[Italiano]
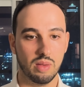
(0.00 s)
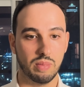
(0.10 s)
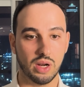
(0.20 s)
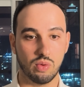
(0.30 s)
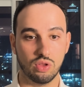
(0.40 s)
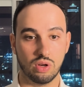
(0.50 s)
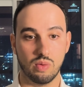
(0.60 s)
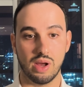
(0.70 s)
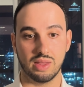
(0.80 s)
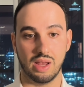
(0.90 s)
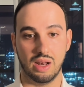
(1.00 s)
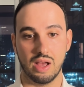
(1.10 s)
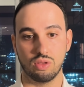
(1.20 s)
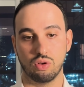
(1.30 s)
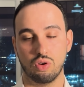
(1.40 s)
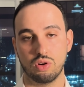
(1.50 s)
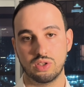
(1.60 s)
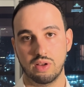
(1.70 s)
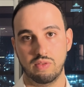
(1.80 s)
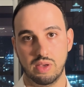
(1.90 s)
Per quanto riguarda il lato
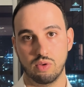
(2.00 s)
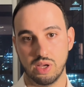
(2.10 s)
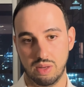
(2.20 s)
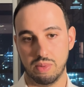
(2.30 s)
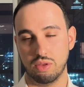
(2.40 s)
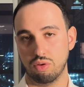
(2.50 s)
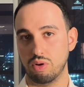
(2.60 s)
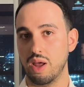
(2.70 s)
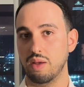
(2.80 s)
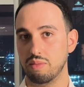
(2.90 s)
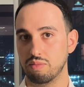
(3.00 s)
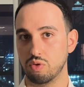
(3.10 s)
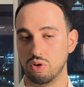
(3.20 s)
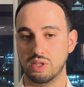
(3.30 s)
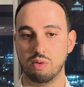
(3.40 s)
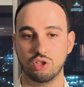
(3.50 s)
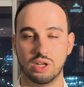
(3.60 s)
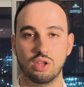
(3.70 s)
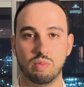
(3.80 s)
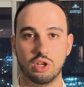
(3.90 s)
corsi al vivo, che ripeto non è quello che stiamo
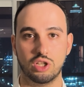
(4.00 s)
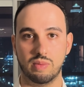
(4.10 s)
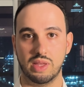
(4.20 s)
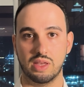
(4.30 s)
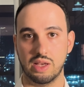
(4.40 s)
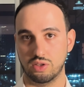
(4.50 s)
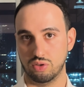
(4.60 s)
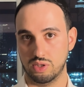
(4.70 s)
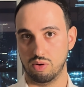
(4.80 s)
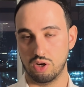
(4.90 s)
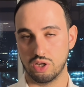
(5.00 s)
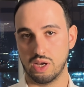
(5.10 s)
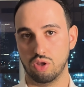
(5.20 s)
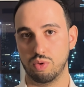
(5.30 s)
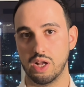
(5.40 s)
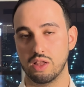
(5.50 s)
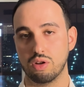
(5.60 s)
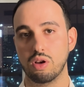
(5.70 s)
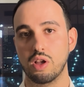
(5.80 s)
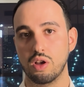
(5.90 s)
cercando principalmente adesso, stiamo ricercando più che
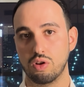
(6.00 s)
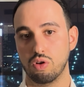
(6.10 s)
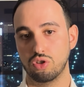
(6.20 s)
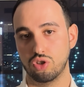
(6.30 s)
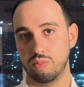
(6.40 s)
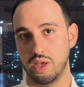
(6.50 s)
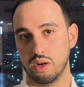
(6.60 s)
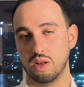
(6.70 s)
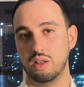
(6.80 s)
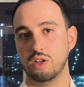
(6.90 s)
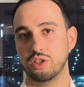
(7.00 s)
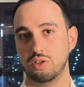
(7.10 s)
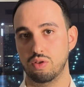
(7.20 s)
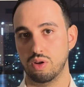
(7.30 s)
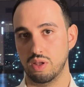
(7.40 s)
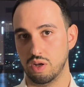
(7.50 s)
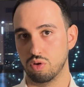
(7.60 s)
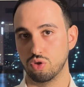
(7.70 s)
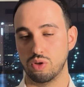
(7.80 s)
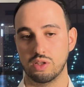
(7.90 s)
altro coach per la gestione delle
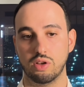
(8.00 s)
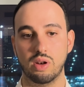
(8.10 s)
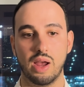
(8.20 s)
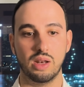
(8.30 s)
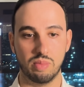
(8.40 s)
consulenze online,